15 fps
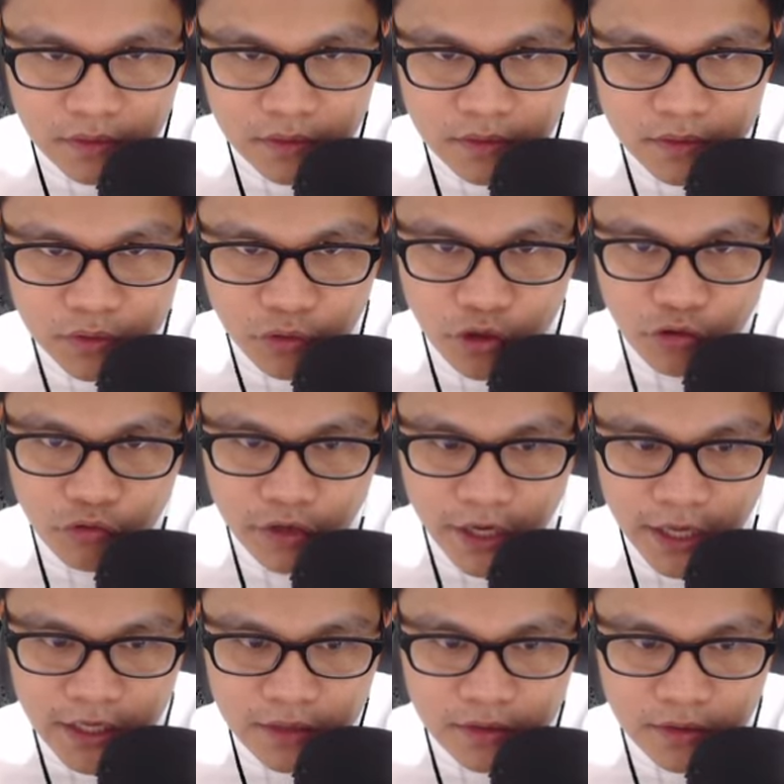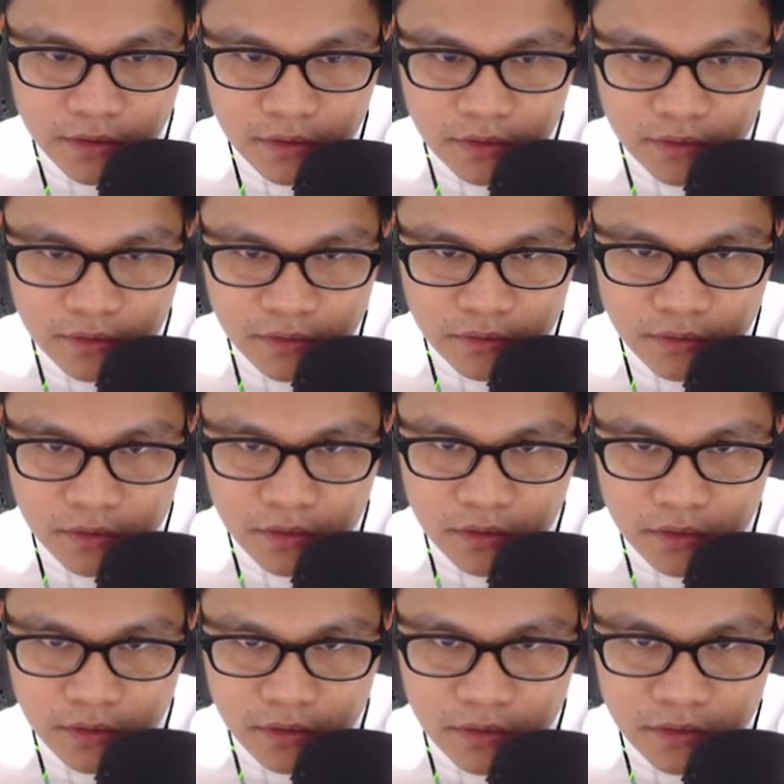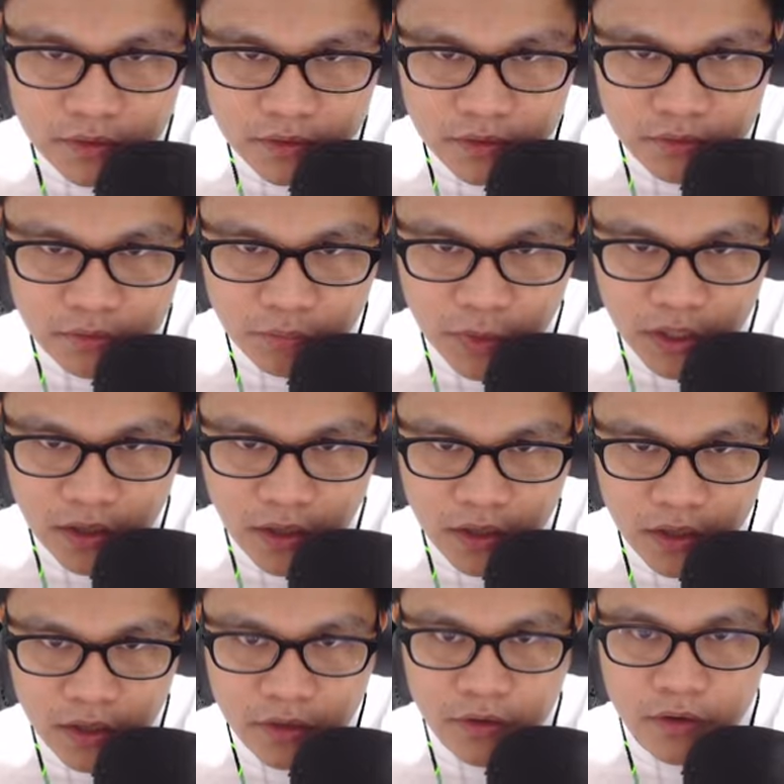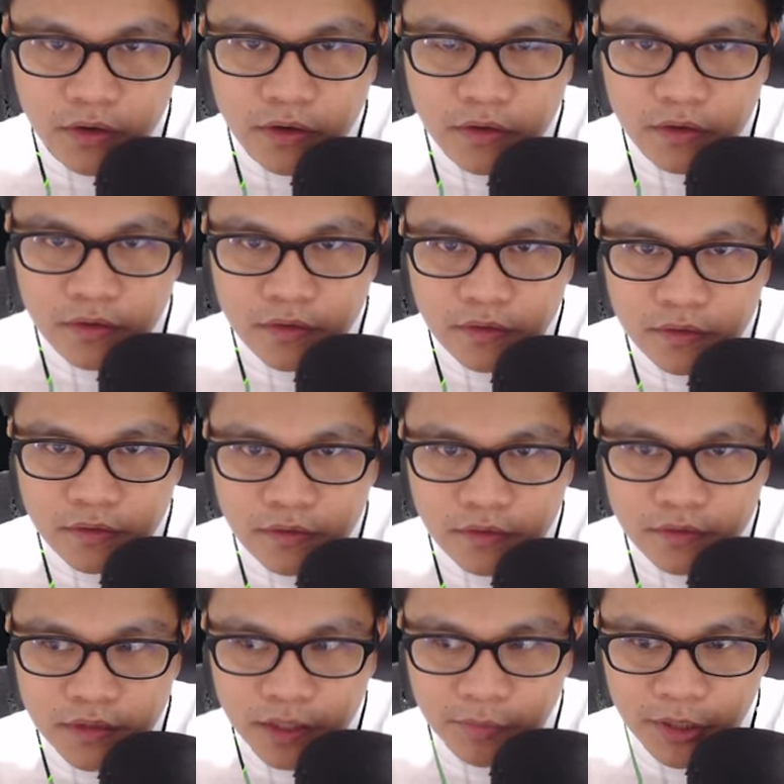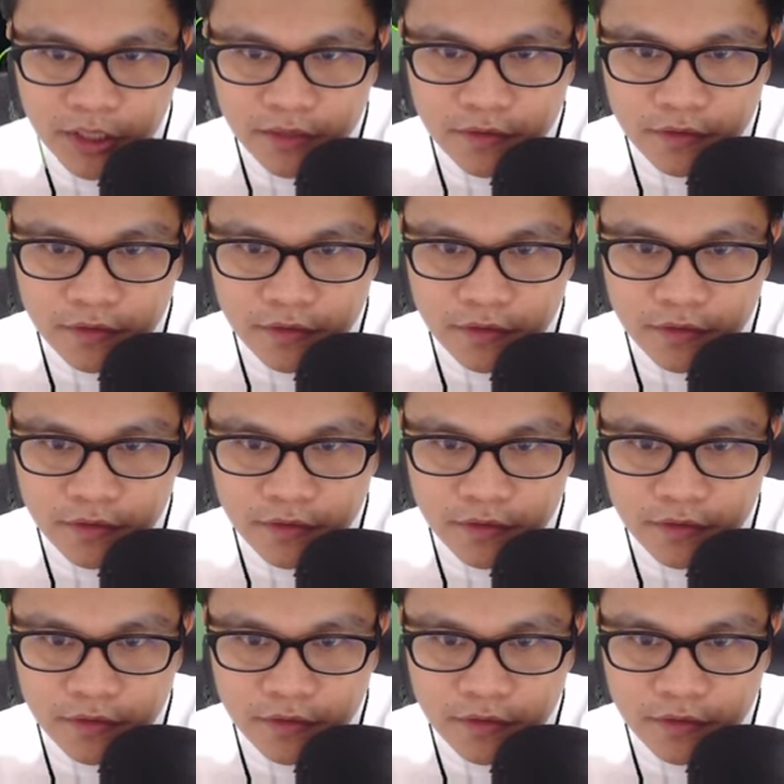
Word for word: So, yung red, should be here. Tama?